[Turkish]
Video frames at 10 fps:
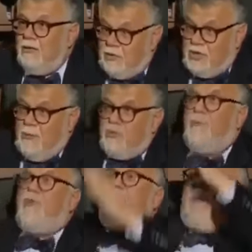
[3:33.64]

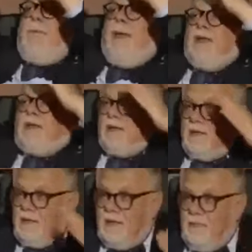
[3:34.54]
Düşünebilirsin bütün papalık
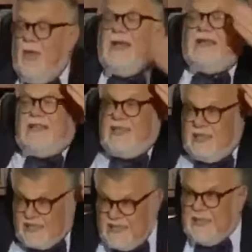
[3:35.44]

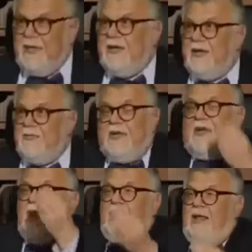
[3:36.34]
müessesesi bir
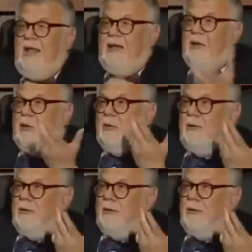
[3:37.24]
yalana dayanıyor.